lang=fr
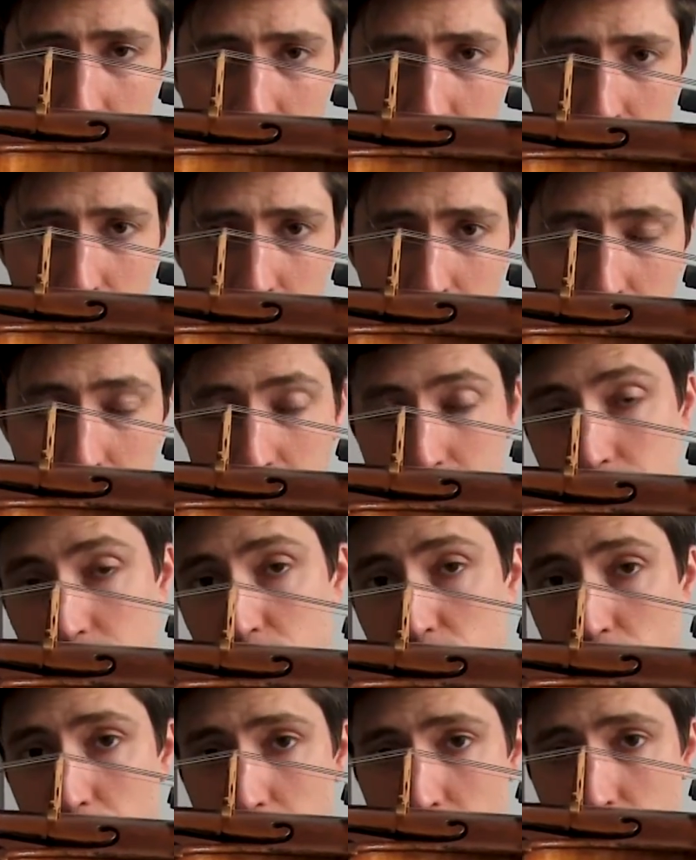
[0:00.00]
euh, il
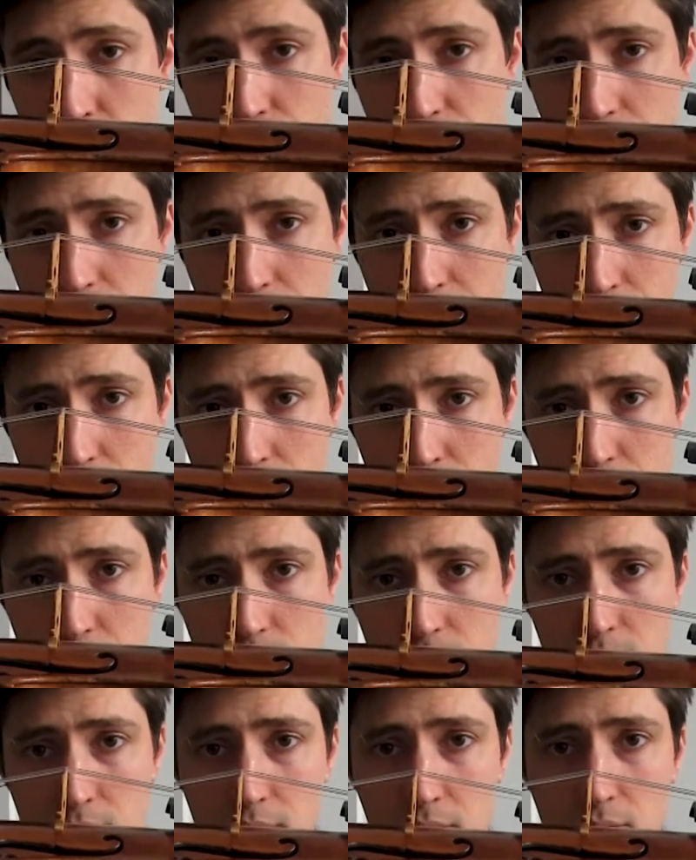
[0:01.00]
se penche vers l'avant.
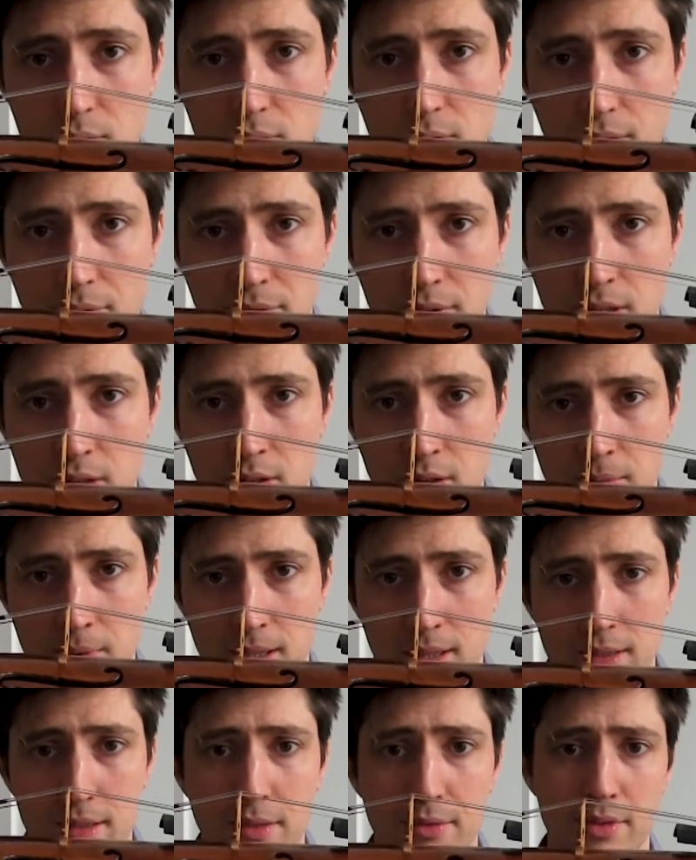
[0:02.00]
C'est tout à fait
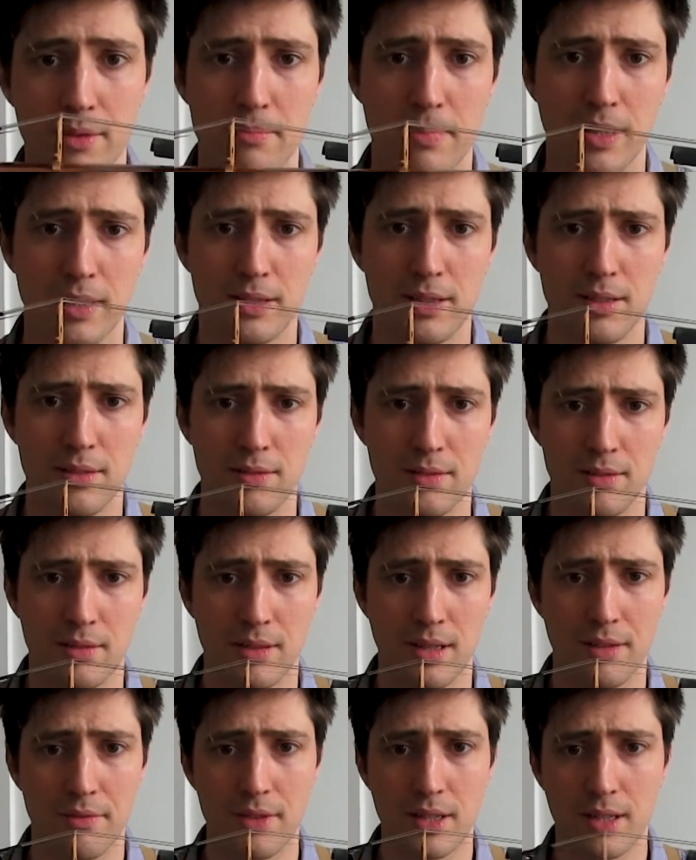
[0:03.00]
normal, ça fait partie de
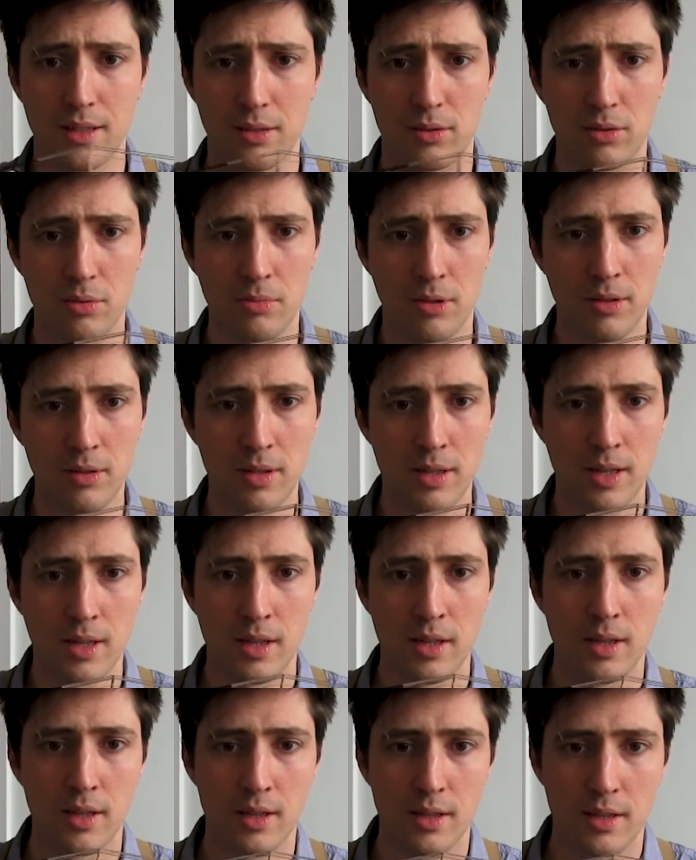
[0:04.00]
la vie de l'instrument.
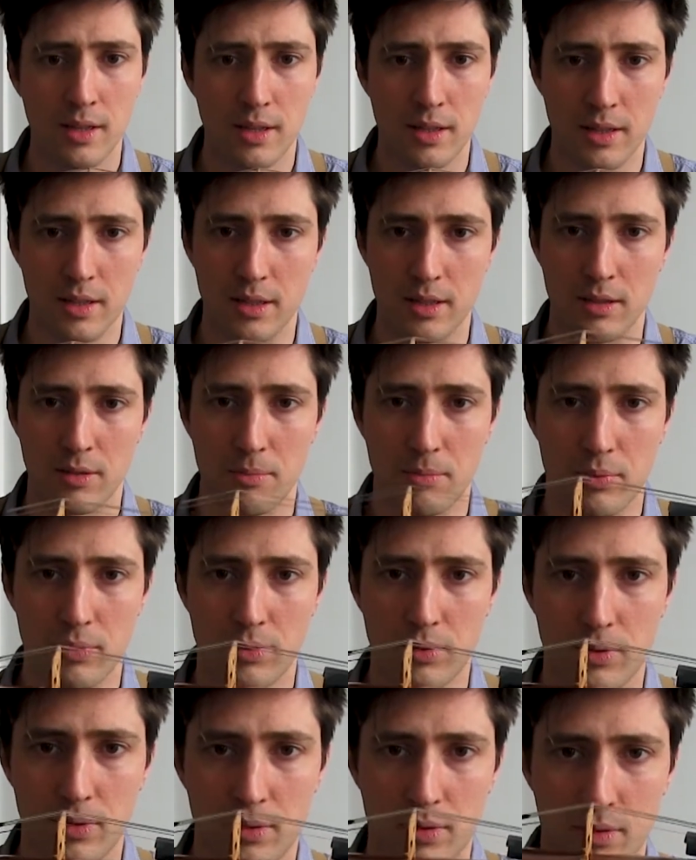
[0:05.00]
Et en
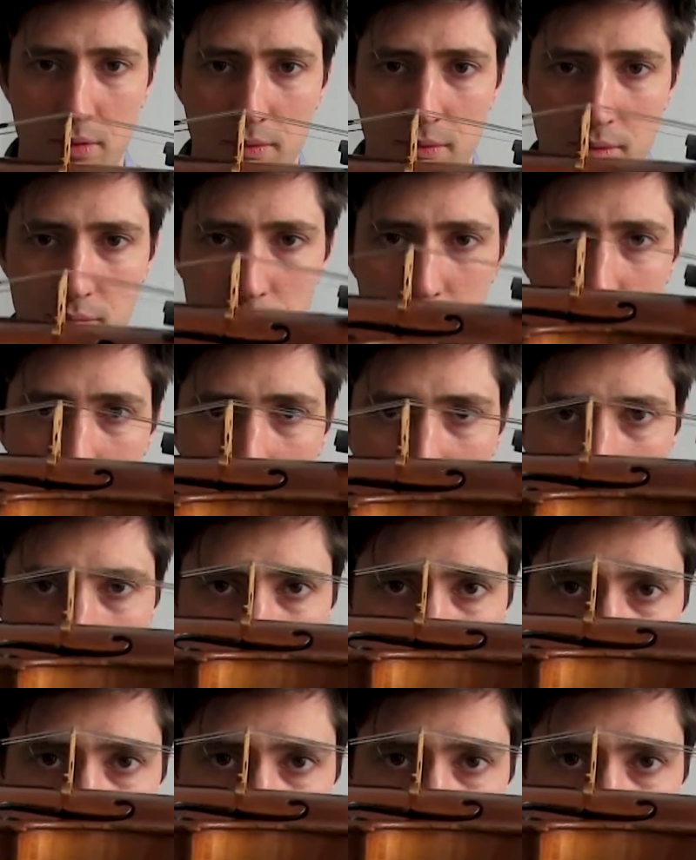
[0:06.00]
plus, si